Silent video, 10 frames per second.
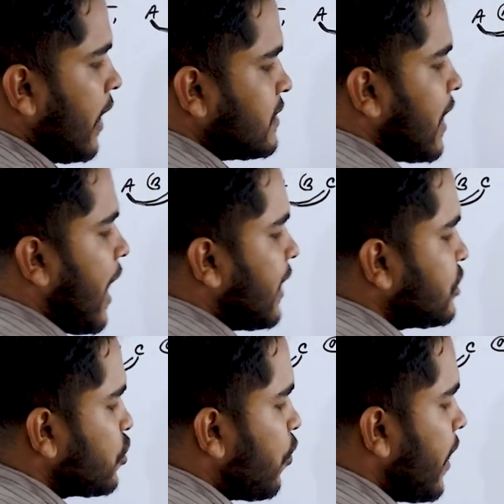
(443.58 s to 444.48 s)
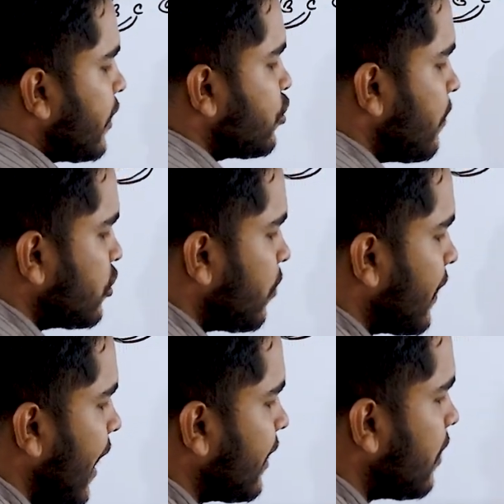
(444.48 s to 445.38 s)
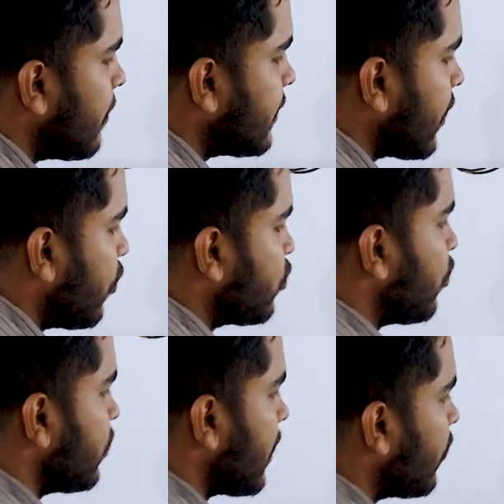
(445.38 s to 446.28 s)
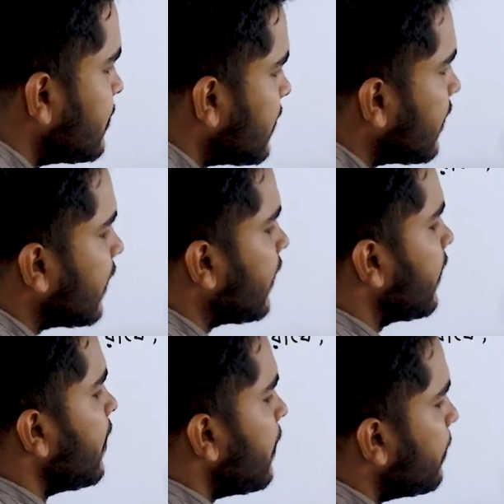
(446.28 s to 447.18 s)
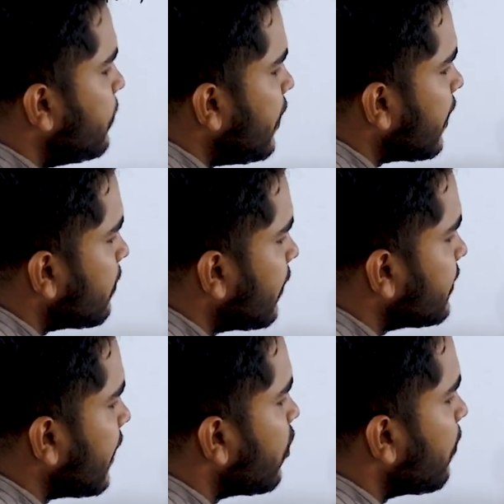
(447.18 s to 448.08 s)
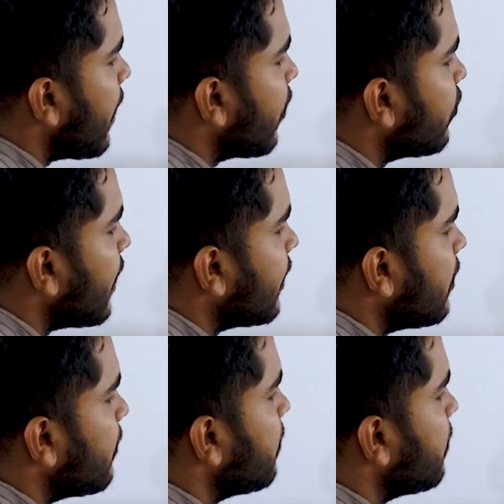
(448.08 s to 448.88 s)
এই যে আর স্কয়ার সমান সমান আর এর মানটা কত দেখো এই যে এইখানে বি এর মানটাই হবে এখন আর এর